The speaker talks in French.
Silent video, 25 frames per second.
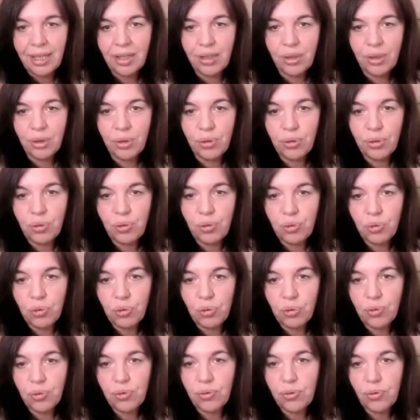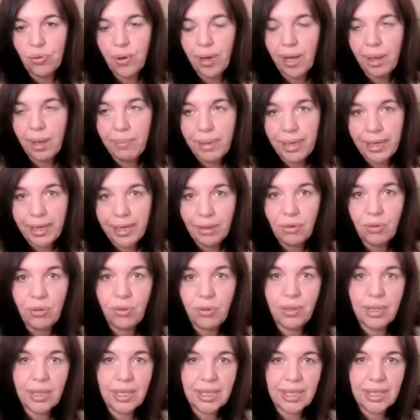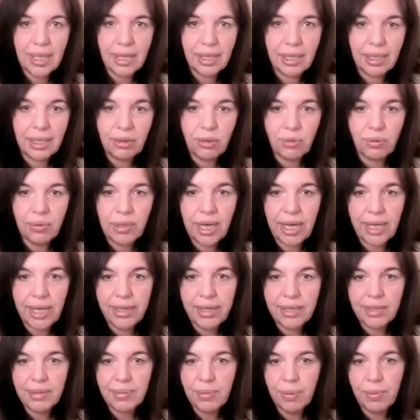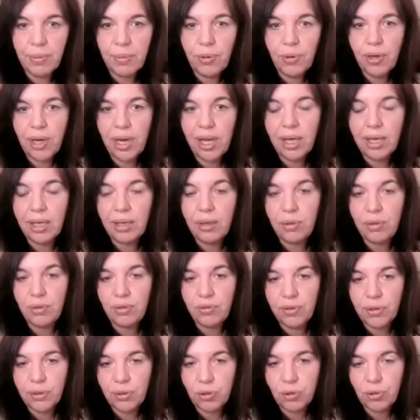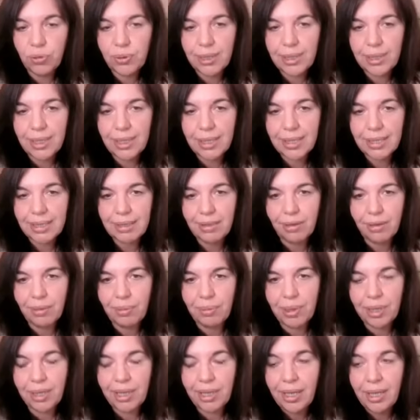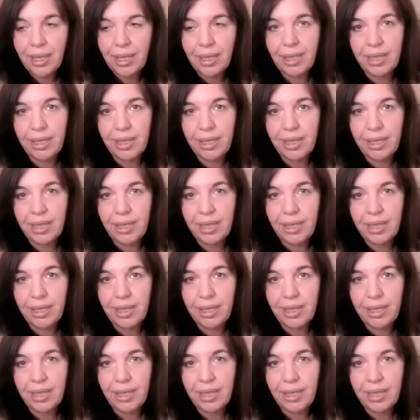une conjonction à Mercure qui sera rétrograde à ce moment-là, le 28 décembre.